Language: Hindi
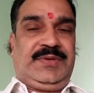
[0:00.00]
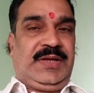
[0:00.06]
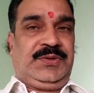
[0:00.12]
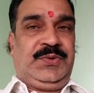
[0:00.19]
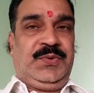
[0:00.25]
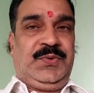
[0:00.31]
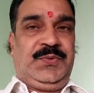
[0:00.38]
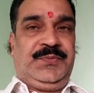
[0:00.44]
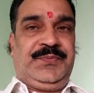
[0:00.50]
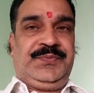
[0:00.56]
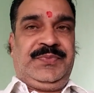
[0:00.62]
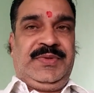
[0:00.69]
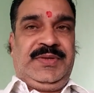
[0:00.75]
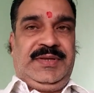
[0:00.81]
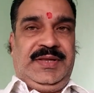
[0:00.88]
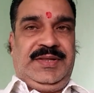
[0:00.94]
साथियों
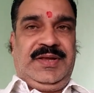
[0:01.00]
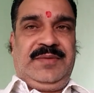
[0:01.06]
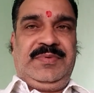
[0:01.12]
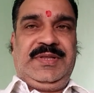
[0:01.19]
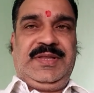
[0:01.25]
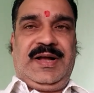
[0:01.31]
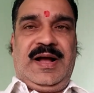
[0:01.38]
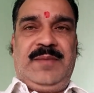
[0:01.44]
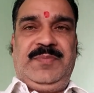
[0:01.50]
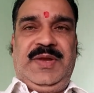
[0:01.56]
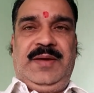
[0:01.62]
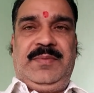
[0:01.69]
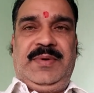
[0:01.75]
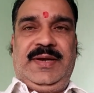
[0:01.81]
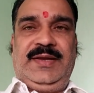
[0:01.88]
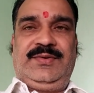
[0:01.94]
यदि अभी तक
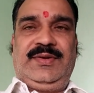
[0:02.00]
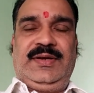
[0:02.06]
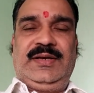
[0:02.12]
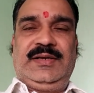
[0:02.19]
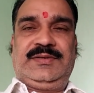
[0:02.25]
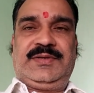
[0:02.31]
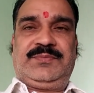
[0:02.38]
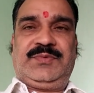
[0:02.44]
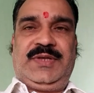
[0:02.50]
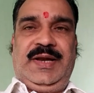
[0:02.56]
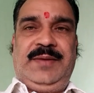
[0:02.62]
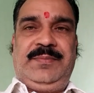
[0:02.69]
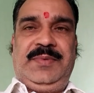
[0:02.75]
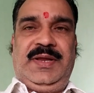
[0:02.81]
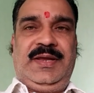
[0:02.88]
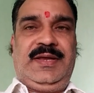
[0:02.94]
आपने हमारा चैनल
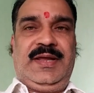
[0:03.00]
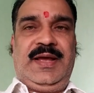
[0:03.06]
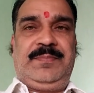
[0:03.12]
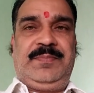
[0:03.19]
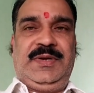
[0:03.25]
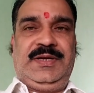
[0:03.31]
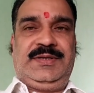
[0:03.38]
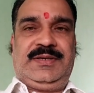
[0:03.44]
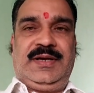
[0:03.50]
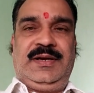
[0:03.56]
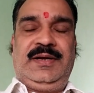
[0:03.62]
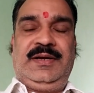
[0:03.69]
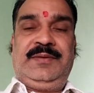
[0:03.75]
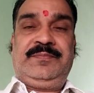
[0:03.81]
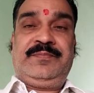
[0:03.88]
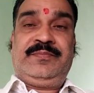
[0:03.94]
सब्सक्राइब नहीं किया प्लीज़ कर
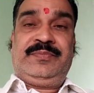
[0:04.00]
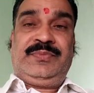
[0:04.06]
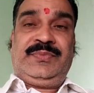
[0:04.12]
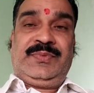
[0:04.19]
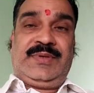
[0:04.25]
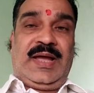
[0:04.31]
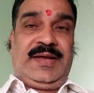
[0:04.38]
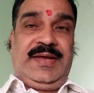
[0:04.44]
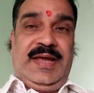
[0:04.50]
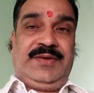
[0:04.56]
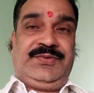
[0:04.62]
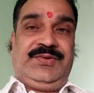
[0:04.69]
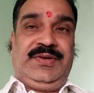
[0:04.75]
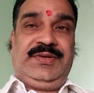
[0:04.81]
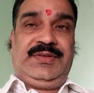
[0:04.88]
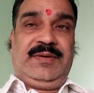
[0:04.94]
लें ताकि
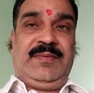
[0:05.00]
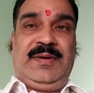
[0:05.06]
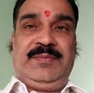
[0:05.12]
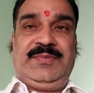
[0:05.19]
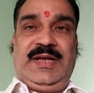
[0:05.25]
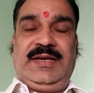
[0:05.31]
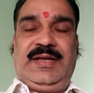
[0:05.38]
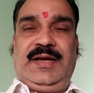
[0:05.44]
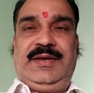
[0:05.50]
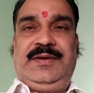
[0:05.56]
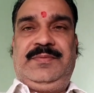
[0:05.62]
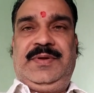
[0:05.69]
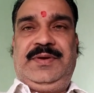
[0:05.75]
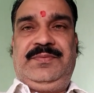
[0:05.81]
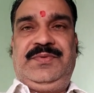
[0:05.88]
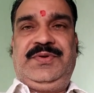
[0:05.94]
ऐसी तमाम
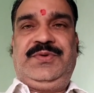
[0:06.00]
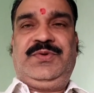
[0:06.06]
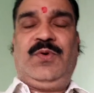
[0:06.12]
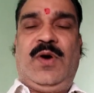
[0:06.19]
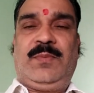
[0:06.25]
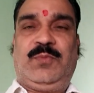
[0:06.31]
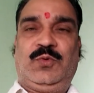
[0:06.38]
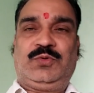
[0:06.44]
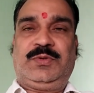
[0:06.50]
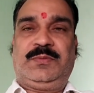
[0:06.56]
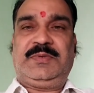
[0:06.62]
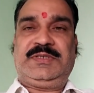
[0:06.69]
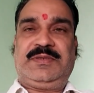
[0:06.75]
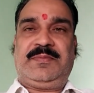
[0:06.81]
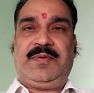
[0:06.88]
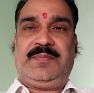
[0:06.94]
जानकारी भरी वीडियो आपको
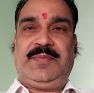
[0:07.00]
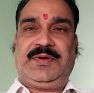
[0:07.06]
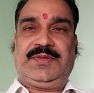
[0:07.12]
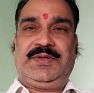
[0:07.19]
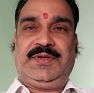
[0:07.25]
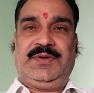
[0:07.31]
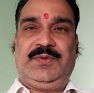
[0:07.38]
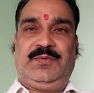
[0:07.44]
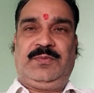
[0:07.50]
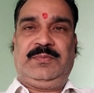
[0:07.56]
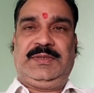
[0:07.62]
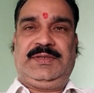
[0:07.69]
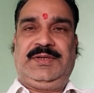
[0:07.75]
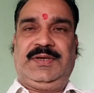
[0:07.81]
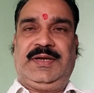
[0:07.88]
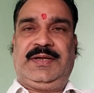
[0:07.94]
समय समय पर देखने को
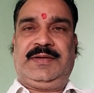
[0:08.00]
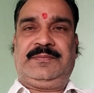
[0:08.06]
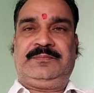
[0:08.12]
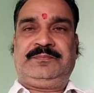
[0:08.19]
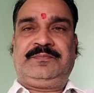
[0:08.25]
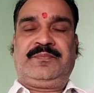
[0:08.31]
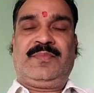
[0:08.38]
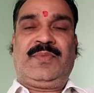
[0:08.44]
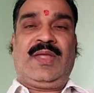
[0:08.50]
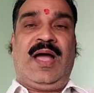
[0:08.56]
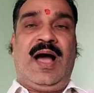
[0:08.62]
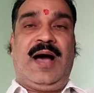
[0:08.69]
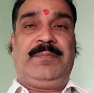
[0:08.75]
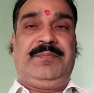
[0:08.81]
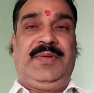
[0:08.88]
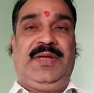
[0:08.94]
मिलती रहे
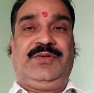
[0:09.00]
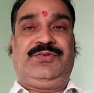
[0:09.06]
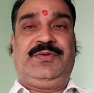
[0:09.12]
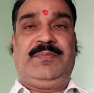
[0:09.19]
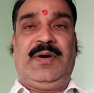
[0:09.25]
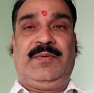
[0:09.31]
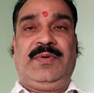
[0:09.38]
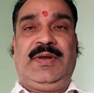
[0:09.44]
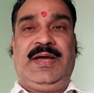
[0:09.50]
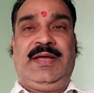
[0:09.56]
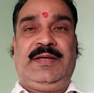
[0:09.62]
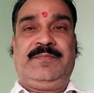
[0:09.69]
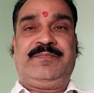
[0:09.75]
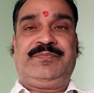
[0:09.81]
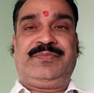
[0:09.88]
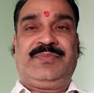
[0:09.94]
हाँ आप में ऐसी भावना
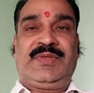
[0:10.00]
है